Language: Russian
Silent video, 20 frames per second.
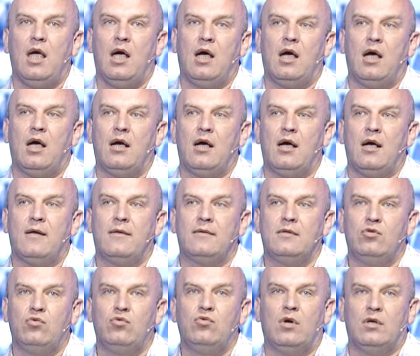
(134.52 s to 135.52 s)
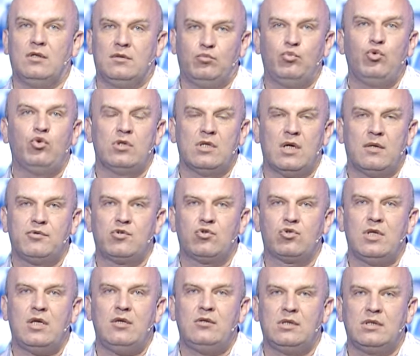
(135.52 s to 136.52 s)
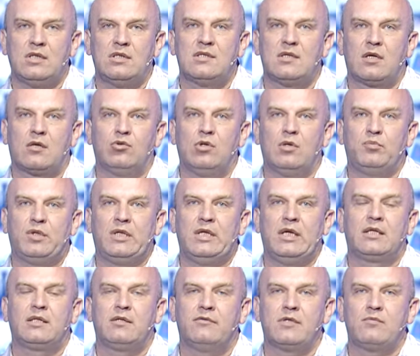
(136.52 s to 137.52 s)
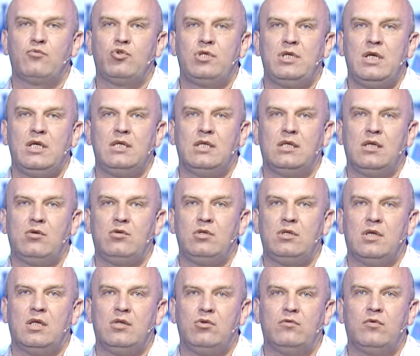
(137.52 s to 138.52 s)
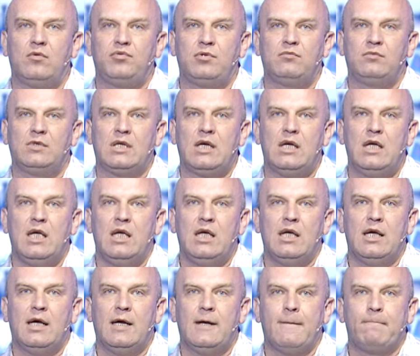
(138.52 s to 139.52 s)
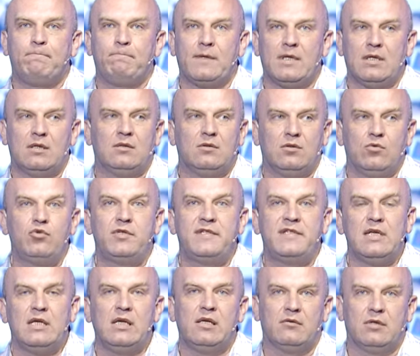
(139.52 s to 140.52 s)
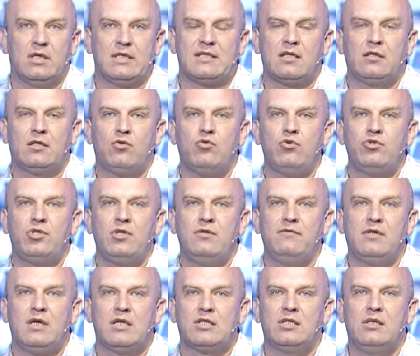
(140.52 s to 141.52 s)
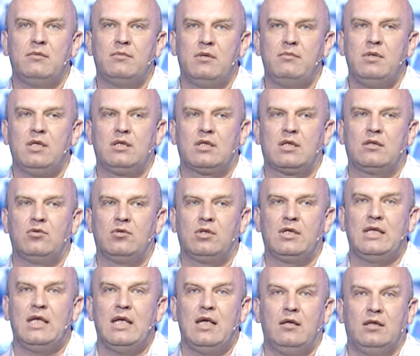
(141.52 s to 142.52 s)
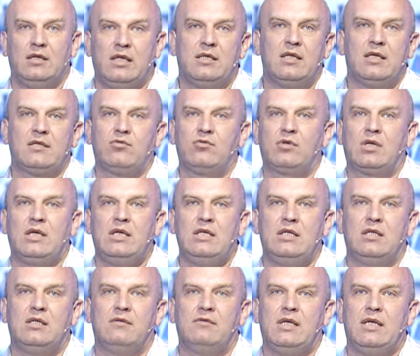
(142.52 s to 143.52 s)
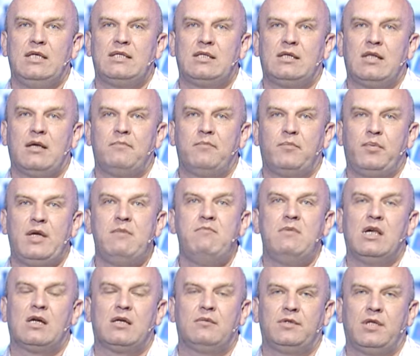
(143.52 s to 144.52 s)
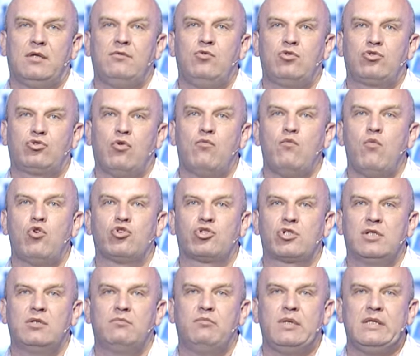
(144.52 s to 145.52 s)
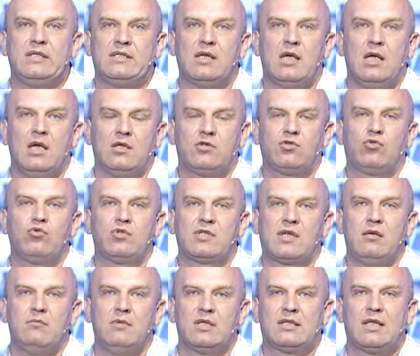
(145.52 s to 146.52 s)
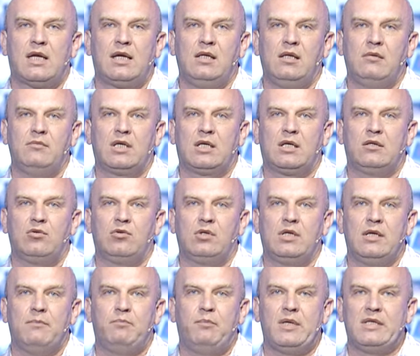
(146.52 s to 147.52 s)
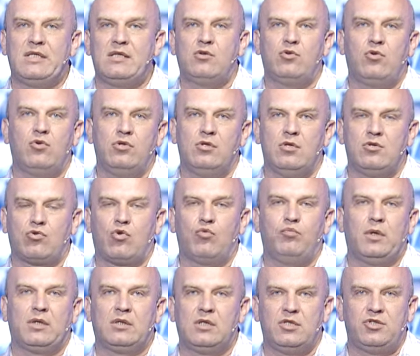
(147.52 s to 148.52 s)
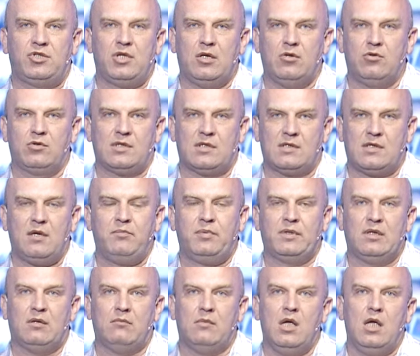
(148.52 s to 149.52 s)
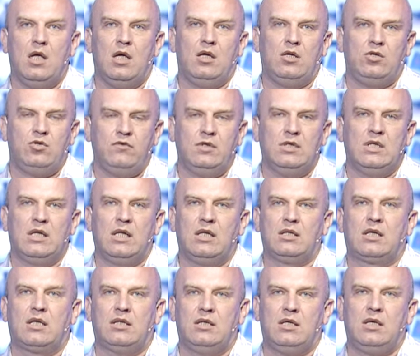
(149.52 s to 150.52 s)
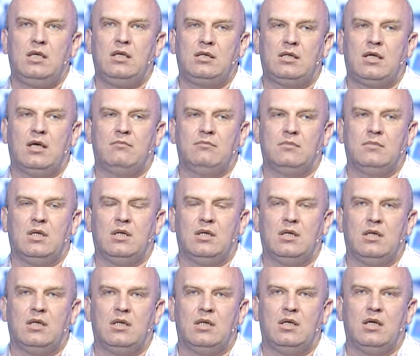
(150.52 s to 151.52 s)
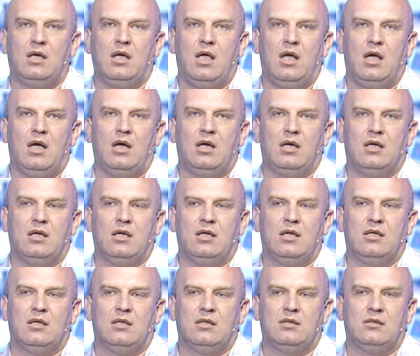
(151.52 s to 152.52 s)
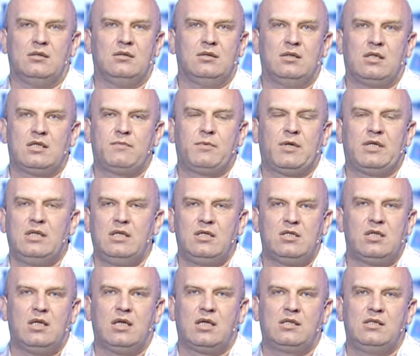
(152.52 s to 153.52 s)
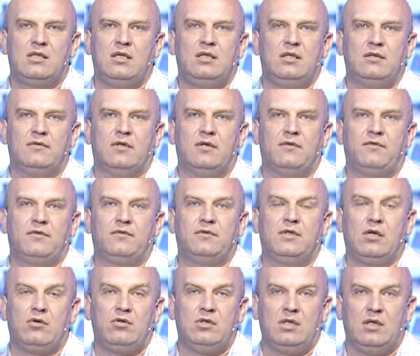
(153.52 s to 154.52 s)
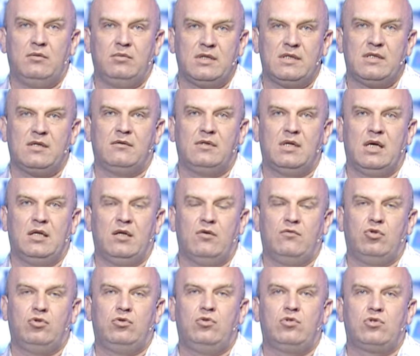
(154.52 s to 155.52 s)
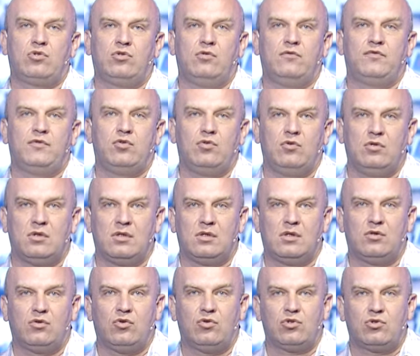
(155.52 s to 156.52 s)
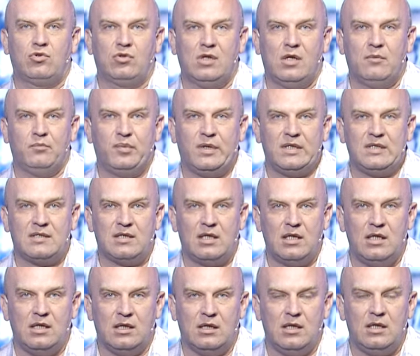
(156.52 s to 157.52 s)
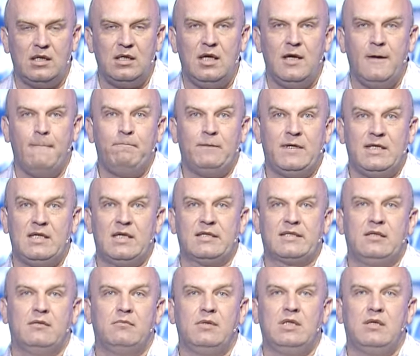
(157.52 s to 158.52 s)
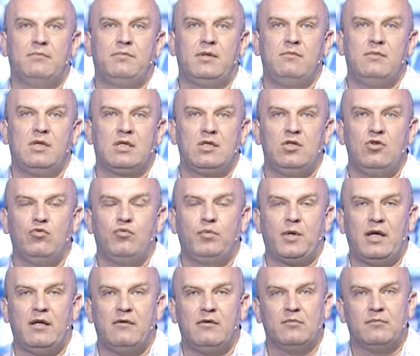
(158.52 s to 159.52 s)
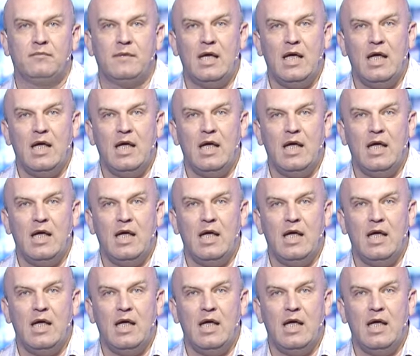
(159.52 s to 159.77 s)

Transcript: а, ну, бурно обсуждают этот законопроект, и возмущение народа, оно, в общем-то, а, усиливается. Это очень важный момент, который для нас Украина является там примером того, что может быть с русскими странами, которые потихонечку поглощаются Западом, ювеналка, да, там а, Э, распродажа активов, народное образование. Вот то, что все то, что нам предстоит, да, если мы, например, не управим